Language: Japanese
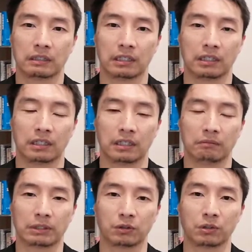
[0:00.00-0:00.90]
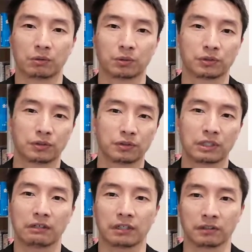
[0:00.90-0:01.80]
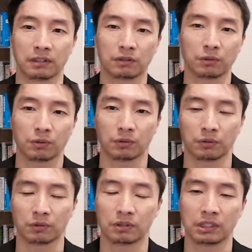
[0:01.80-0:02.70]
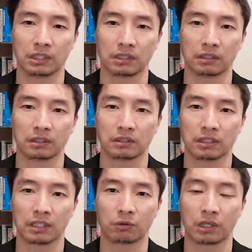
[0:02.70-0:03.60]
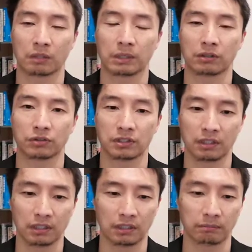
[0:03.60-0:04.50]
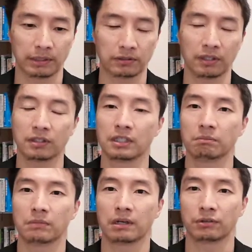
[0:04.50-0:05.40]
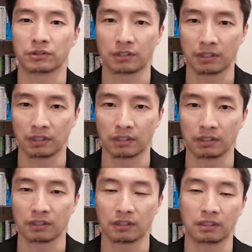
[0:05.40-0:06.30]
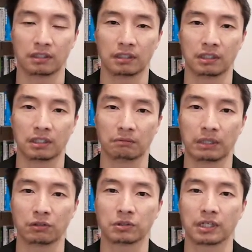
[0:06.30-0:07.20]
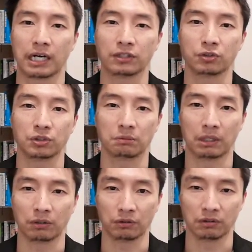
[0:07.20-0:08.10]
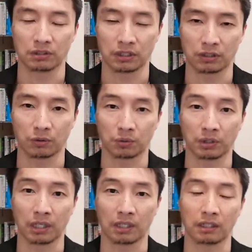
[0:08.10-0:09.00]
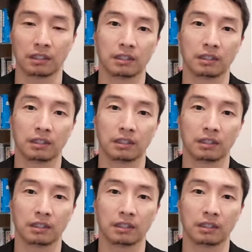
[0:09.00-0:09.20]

えー、あといろんなこうツールがあるわけですね。そういうのに支払うお金もあるし、まあ、税金もあるし、場合によっては外注費もあるしということで、